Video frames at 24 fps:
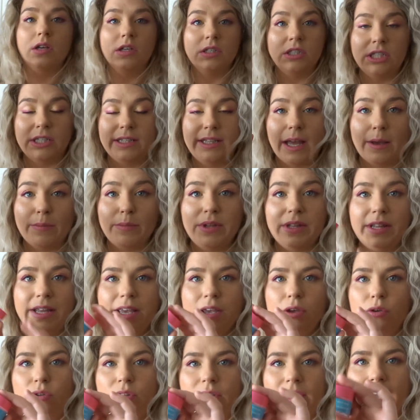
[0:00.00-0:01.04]
J'ai
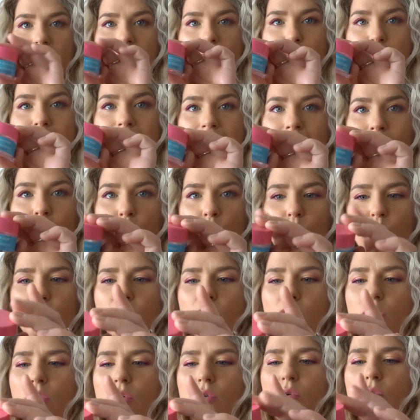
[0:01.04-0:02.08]
terminé une crème à l'eau de
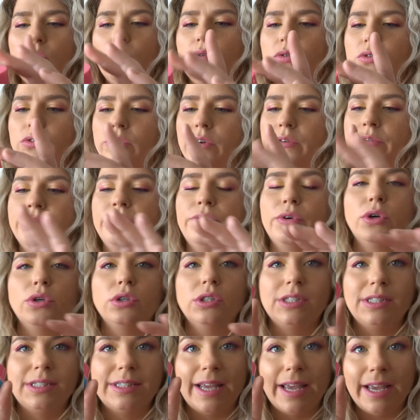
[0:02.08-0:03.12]
coco de
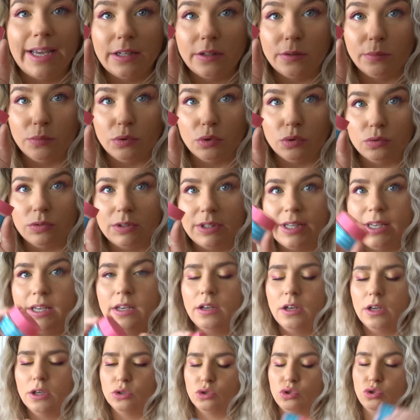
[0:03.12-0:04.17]
First Aid Beauty.
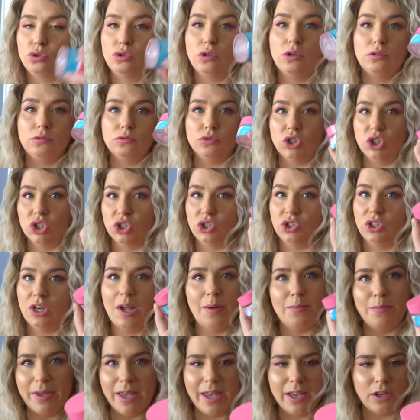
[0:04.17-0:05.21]
Ça,
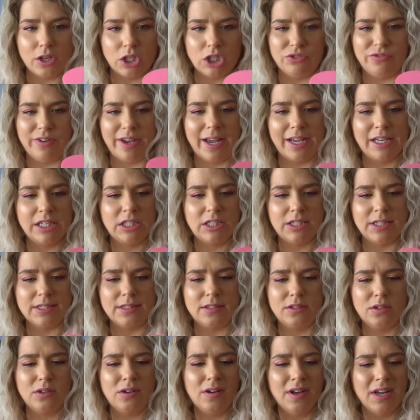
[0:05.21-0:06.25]
jamais que je vais racheter
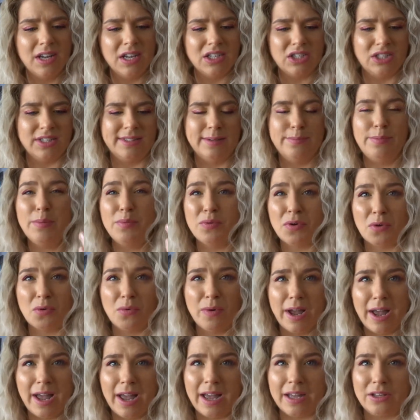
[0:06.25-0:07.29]
ça. Je sais pas
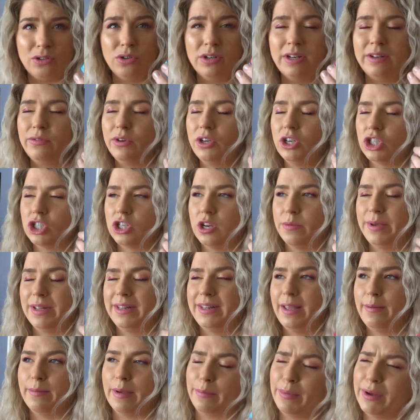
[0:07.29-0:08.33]
pourquoi, toutes les fois que je le
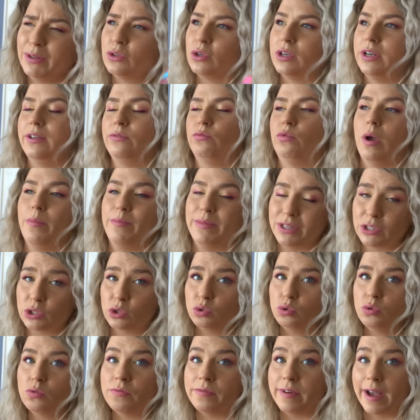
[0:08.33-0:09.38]
mettais, mais ben, pas toutes les fois, mais
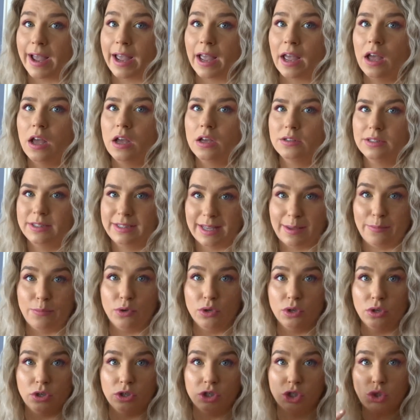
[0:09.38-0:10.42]
souvent, ça
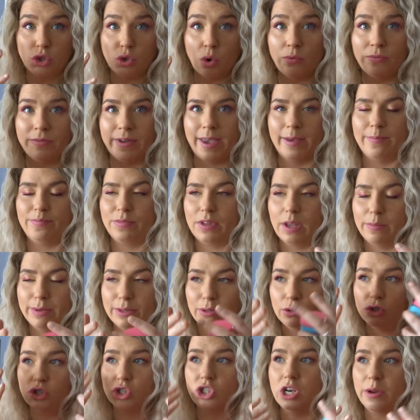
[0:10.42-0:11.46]
me chauffait.
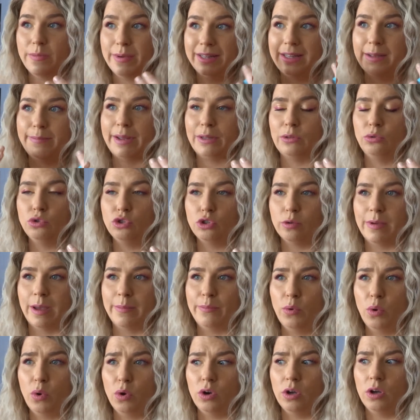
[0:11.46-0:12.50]
Mettons, je le mettais partout sur ma
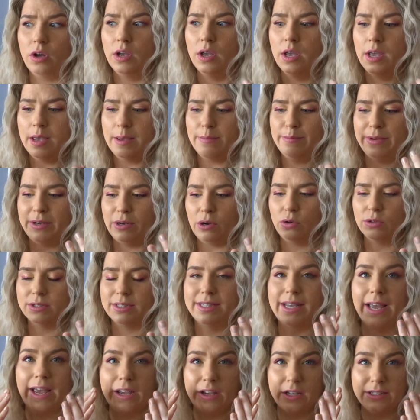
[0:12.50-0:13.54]
peau, là. Puis là, on
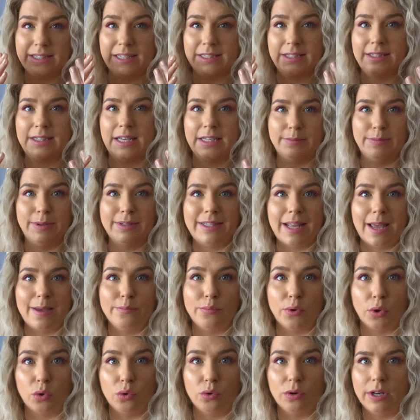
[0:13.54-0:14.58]
dirait que ça, se mettait à
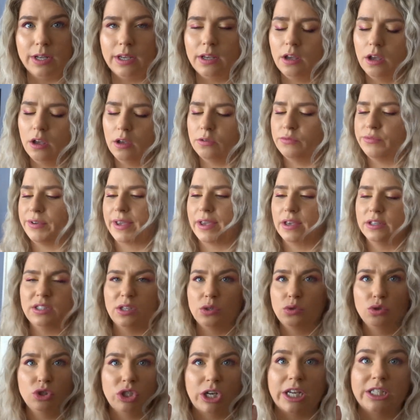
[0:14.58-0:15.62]
brûler. Fait que c'est
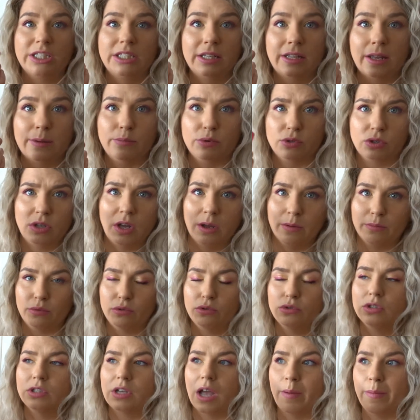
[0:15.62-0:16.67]
ça, je rachèterais pas ça. En plus,
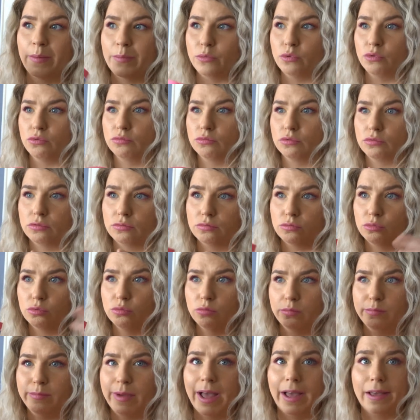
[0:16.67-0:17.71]
c'est quand même une,
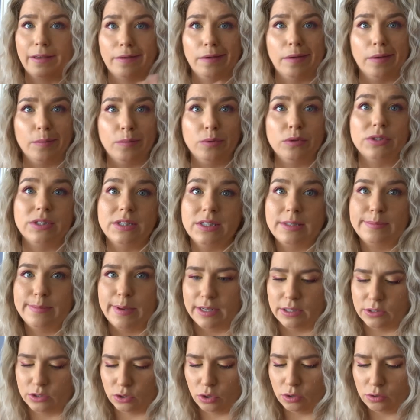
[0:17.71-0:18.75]
une marque plus
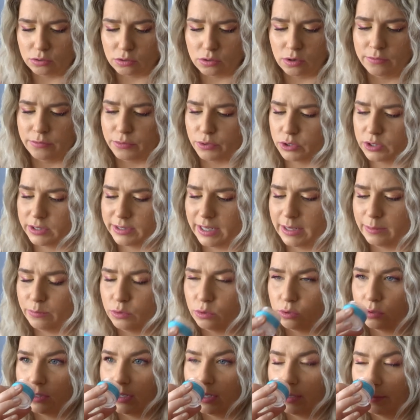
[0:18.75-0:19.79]
dispendieuse, là, First Aid
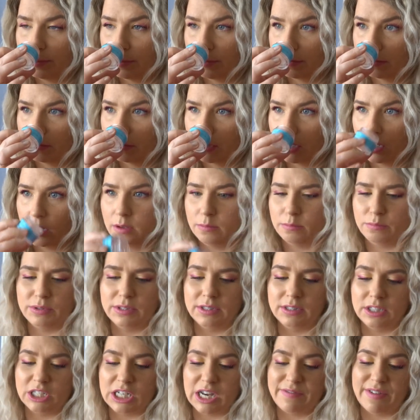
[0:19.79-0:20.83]
Beauty.
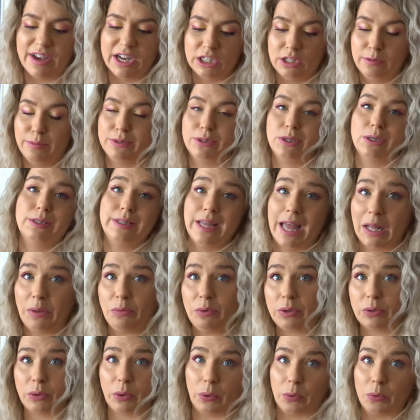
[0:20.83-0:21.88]
Puis je l'avais acheté parce que c'était à
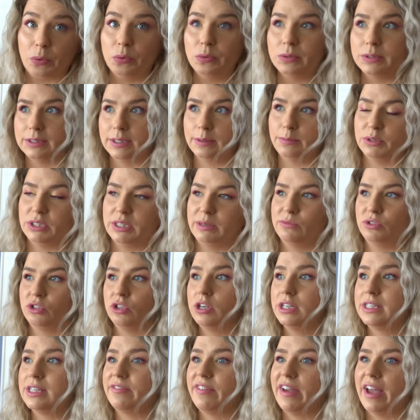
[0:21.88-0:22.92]
noix de coco, tu sais, puis j'aime ça
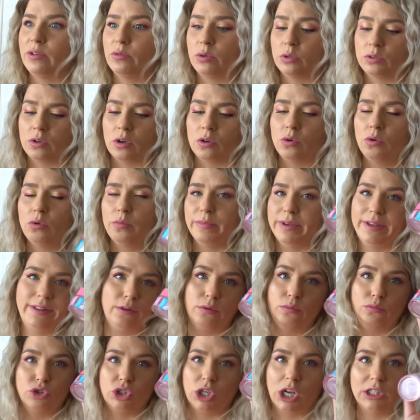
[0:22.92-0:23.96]
les appareils à noix de coco, mais non,
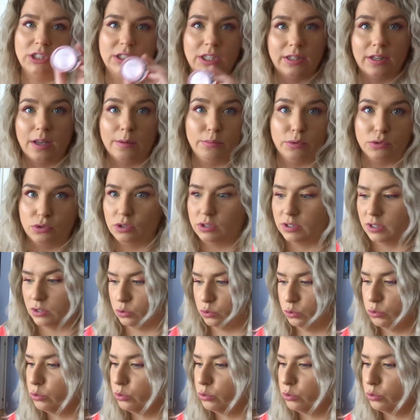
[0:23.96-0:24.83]
je rachèterai pas ça, c'est sûr.